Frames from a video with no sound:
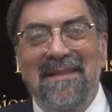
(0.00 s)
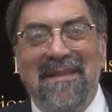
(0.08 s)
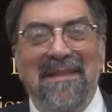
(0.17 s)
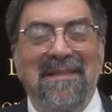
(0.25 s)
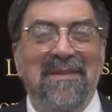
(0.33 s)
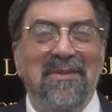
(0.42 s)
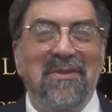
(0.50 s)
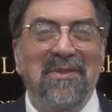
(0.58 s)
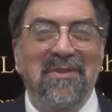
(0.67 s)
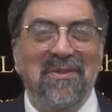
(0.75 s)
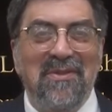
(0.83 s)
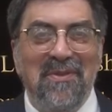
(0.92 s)
quien dice
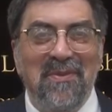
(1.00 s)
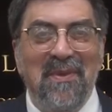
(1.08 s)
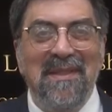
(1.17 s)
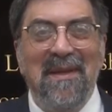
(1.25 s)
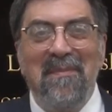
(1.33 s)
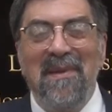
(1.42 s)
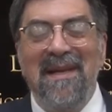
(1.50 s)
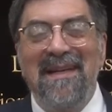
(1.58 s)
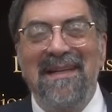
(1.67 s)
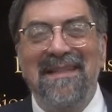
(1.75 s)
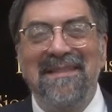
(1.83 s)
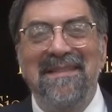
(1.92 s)
250
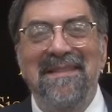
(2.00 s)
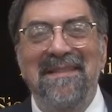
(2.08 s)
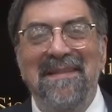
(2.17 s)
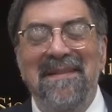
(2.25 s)
plagas,